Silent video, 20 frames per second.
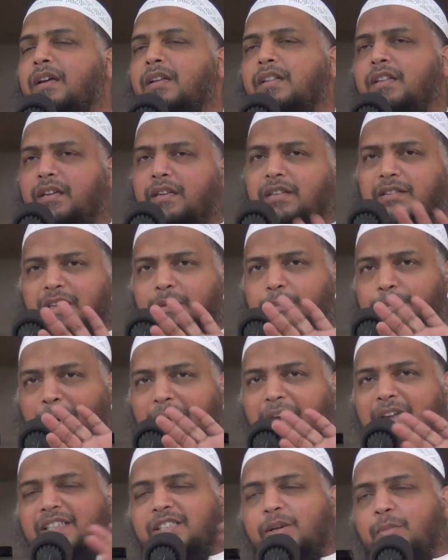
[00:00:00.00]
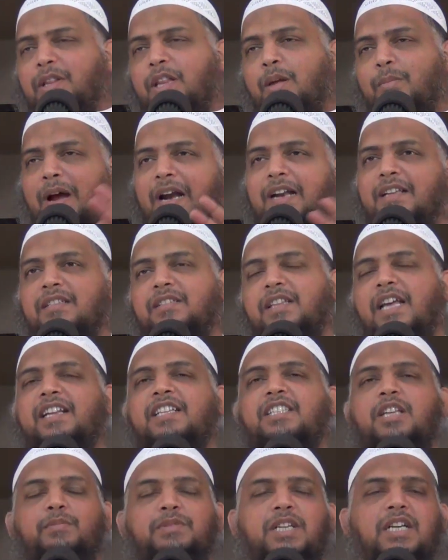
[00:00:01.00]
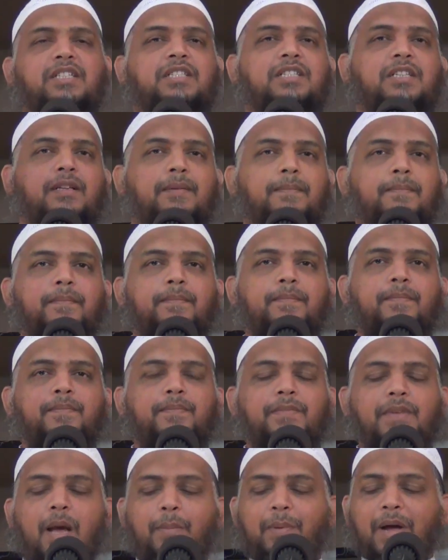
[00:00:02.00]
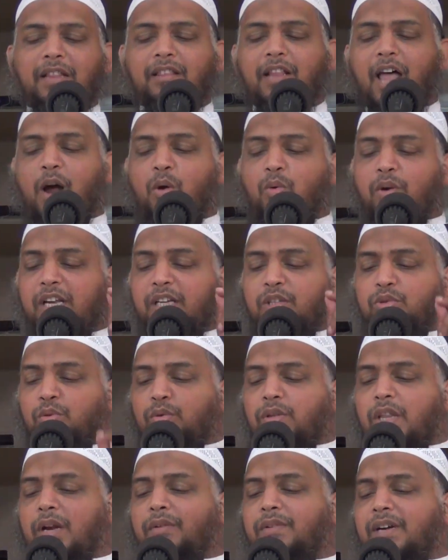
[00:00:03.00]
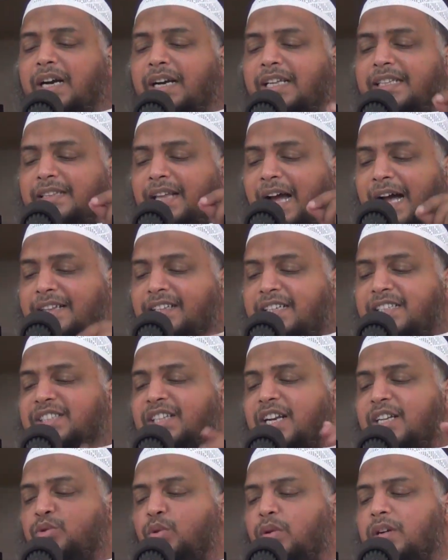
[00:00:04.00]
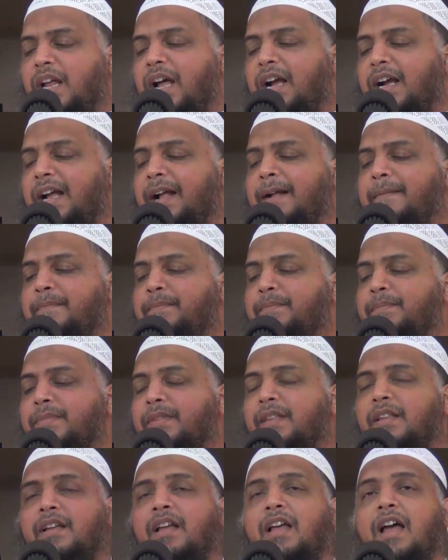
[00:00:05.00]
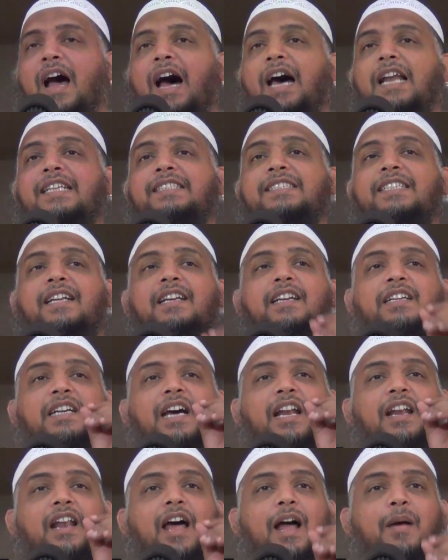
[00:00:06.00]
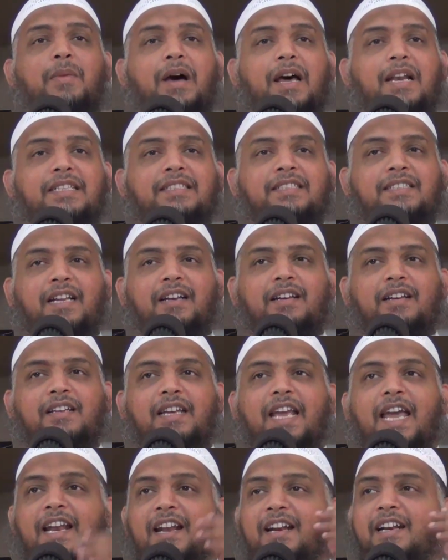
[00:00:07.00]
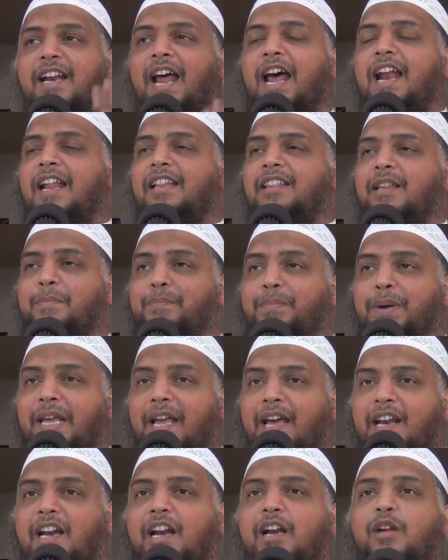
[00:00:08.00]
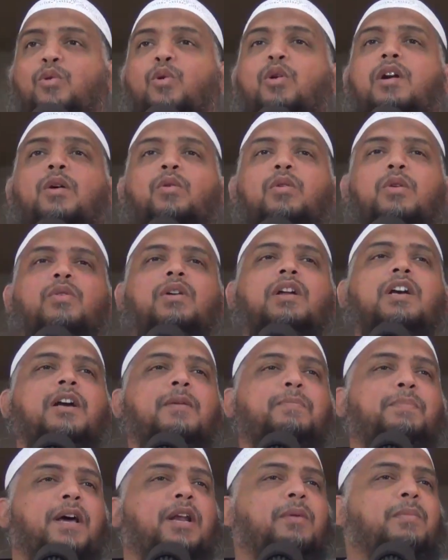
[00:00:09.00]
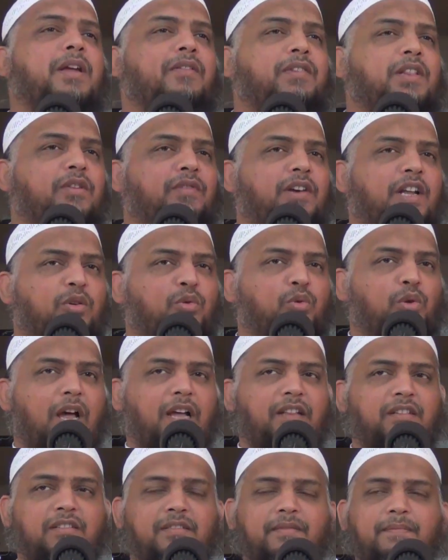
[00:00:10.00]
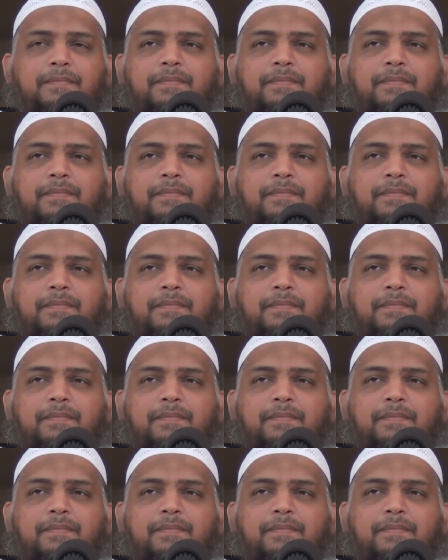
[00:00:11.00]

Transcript: இது பெயர் சம்பந்தமான தனி சப்ஜெக்ட் அல்லாஹுடைய தூதரவர்கள் இந்த ஹதீஸ்ல சொல்றாங்க அரசனுக்கெல்லாம் அரசன் ஏனென்றால் அந்த பெயரில் கூட ஒருவனுக்கு பெருமை வந்து விடக்கூடாது